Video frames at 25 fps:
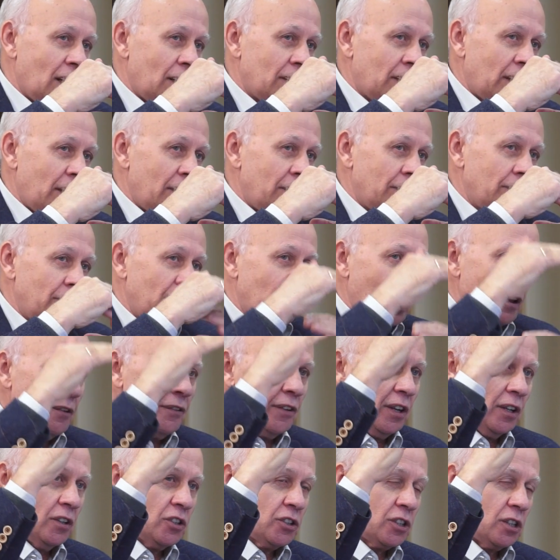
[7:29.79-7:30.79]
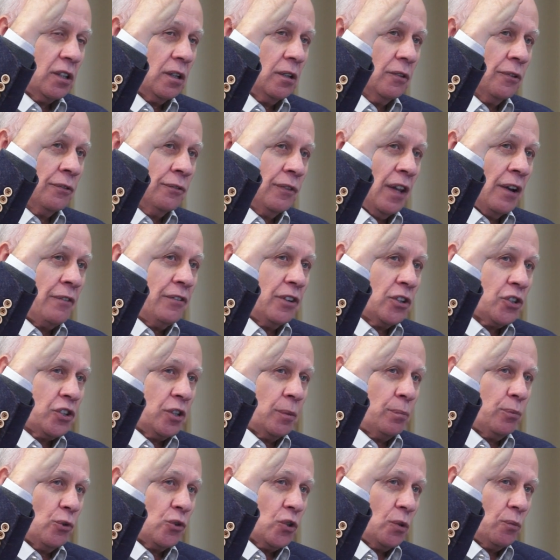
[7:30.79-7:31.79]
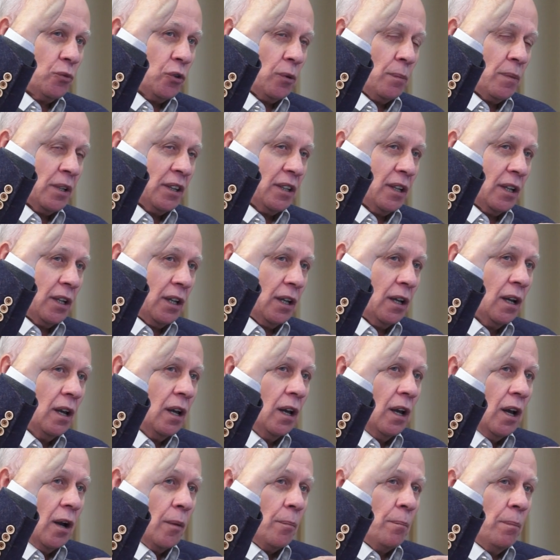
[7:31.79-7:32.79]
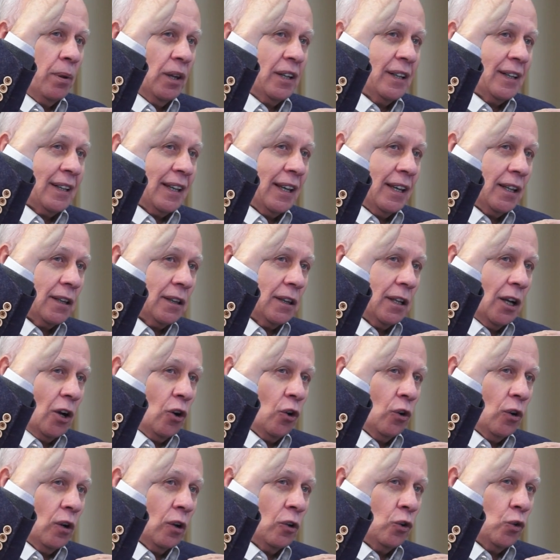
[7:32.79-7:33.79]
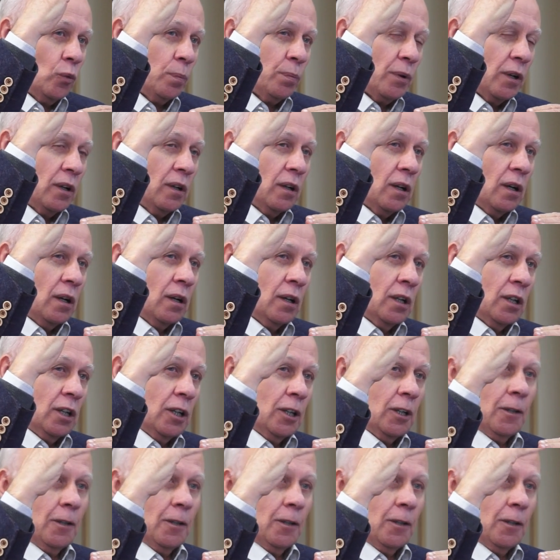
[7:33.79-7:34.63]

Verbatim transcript: na największy, najwyższy poziom to materii błękitnego lub e,